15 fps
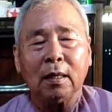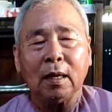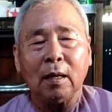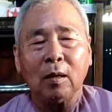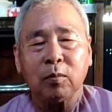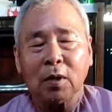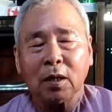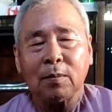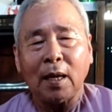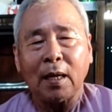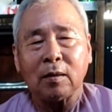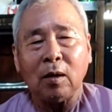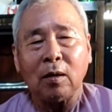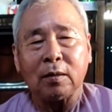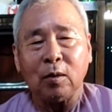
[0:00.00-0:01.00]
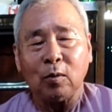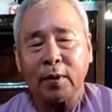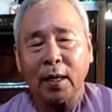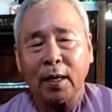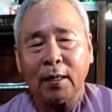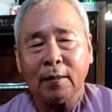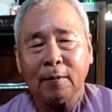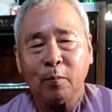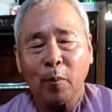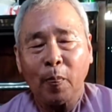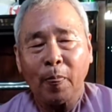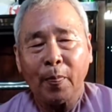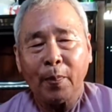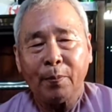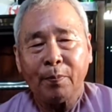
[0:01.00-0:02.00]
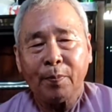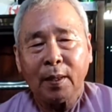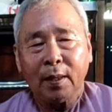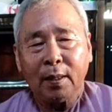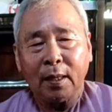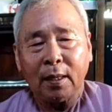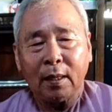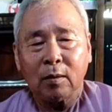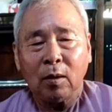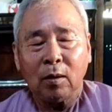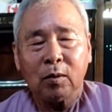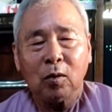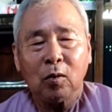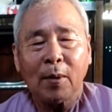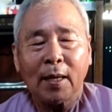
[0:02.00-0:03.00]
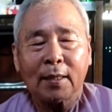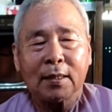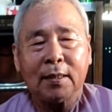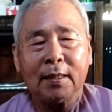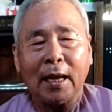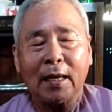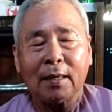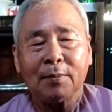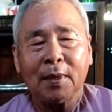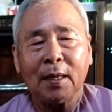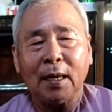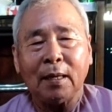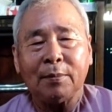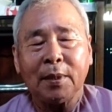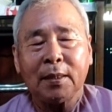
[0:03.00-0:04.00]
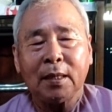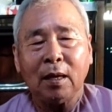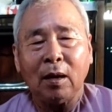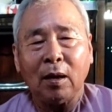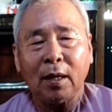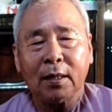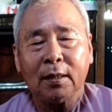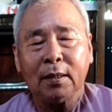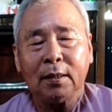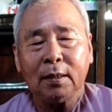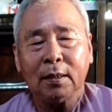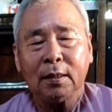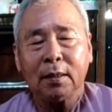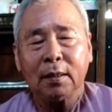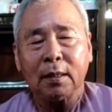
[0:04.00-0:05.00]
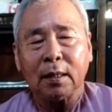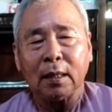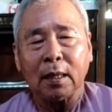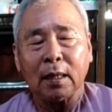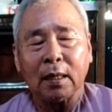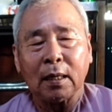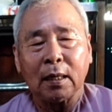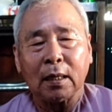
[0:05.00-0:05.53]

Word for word: à, lúc Đức Phật còn trụ thế. Thì có vua Ba Tư Nặc mới lại mới đi hỏi à,